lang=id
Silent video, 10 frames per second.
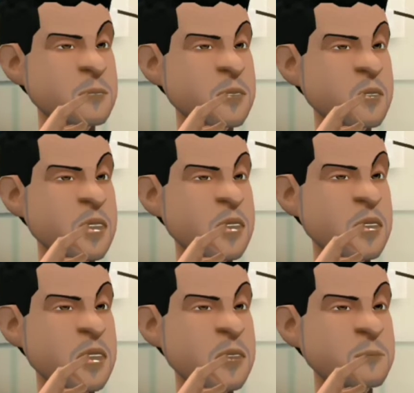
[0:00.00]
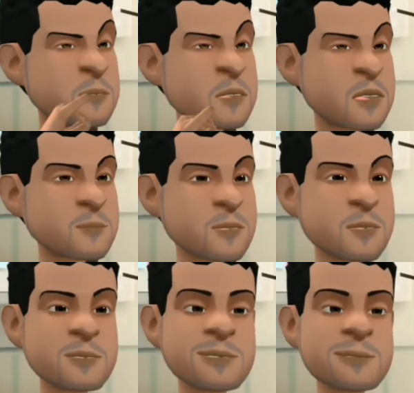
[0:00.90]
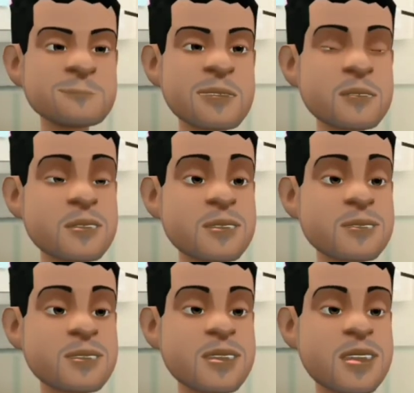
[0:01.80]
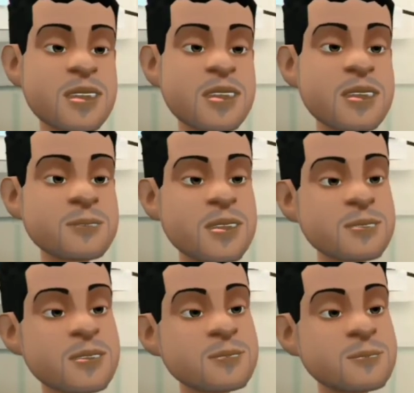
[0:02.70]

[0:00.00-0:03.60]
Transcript: kan Pendi yang mesen biar dia aja yang nanti bayar